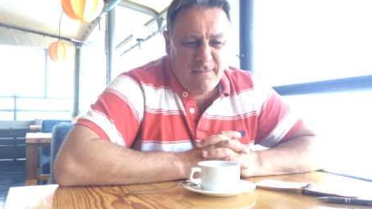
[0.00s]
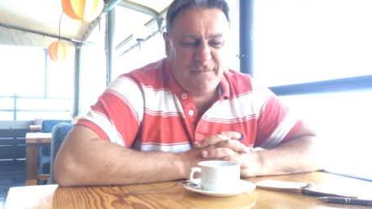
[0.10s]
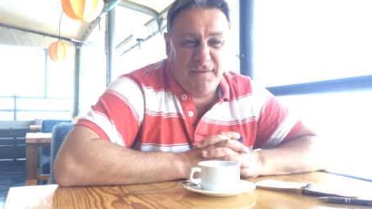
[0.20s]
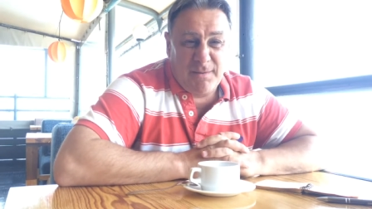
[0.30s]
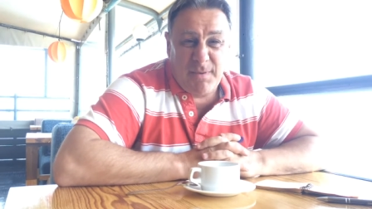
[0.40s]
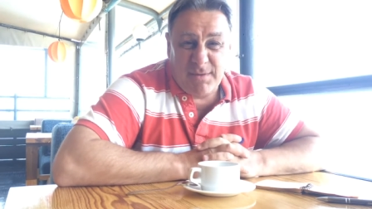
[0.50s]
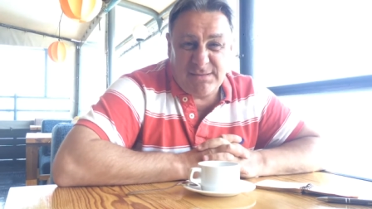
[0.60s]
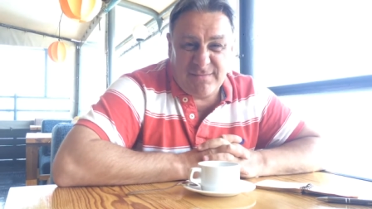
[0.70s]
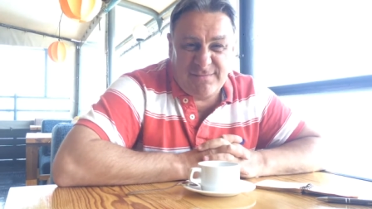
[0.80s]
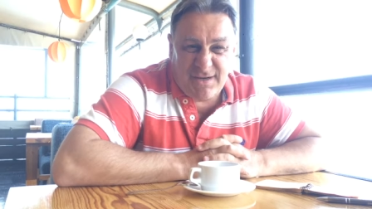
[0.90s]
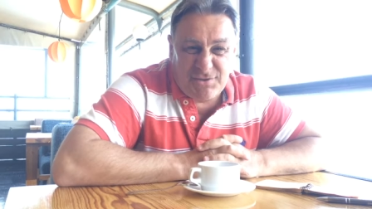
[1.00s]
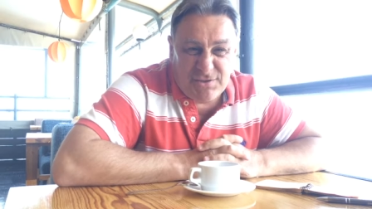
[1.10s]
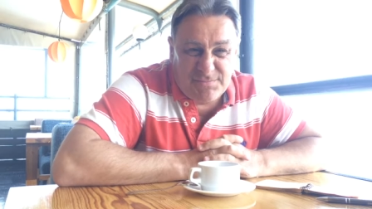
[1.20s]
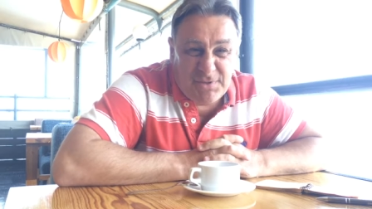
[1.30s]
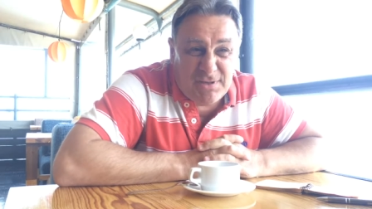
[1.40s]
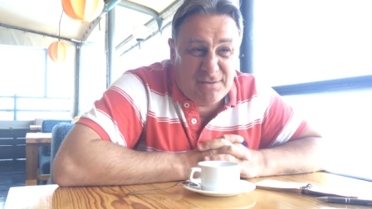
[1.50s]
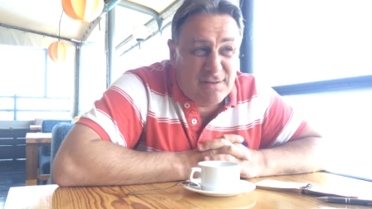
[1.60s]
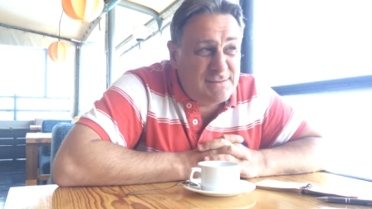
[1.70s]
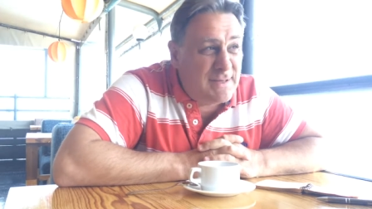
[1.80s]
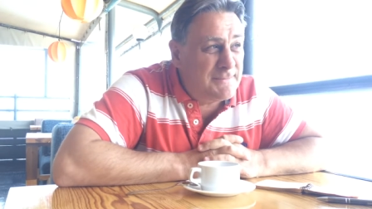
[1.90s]
в фильме «Место встречи изменить
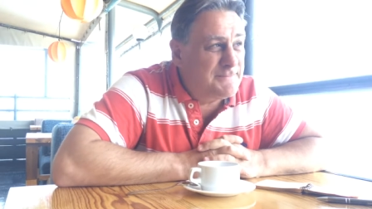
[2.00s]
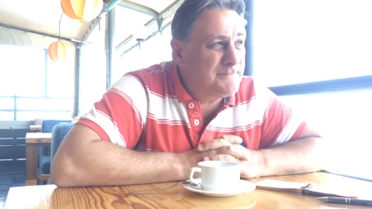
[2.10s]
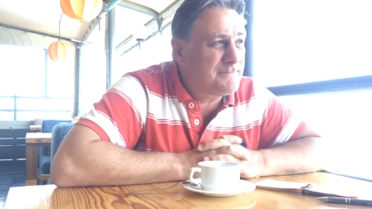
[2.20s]
нельзя»,